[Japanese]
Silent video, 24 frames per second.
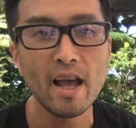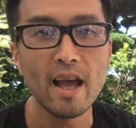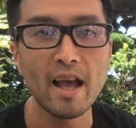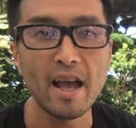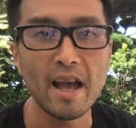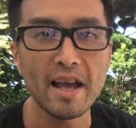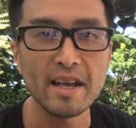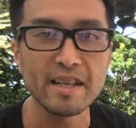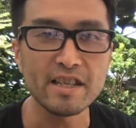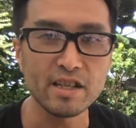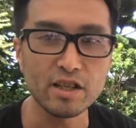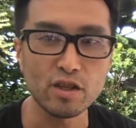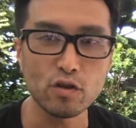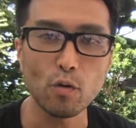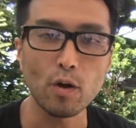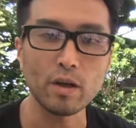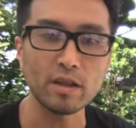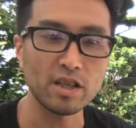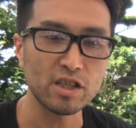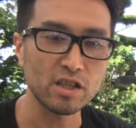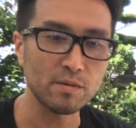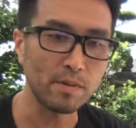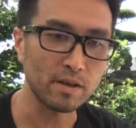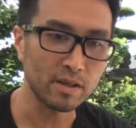えー、一日終
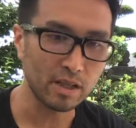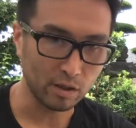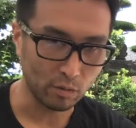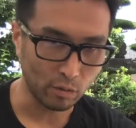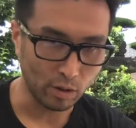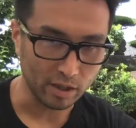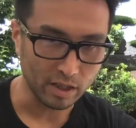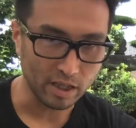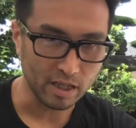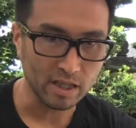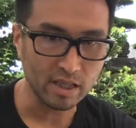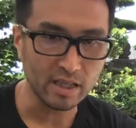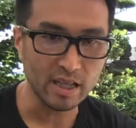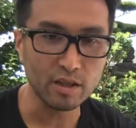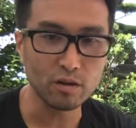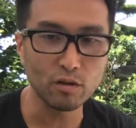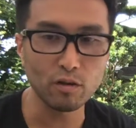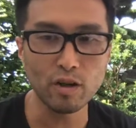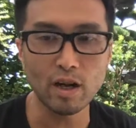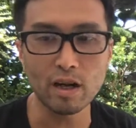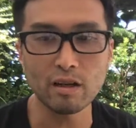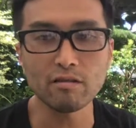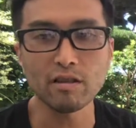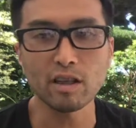わってしまったとかですね、い
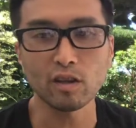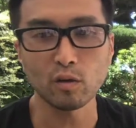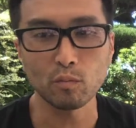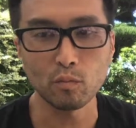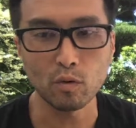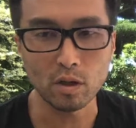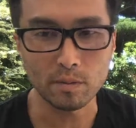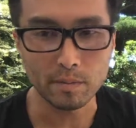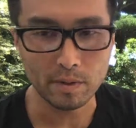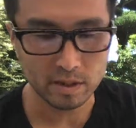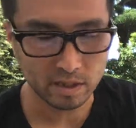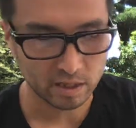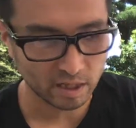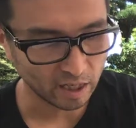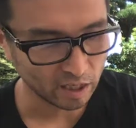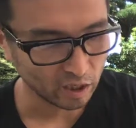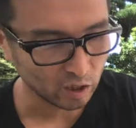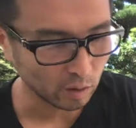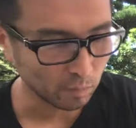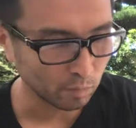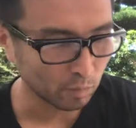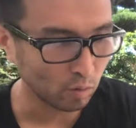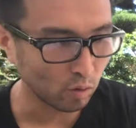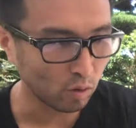ろいろあるんだと思いますけ
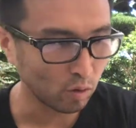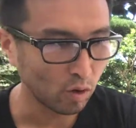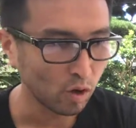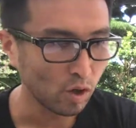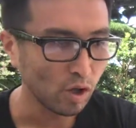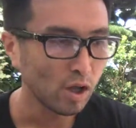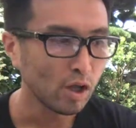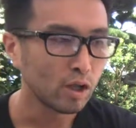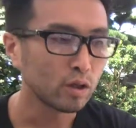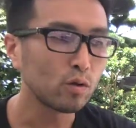れども、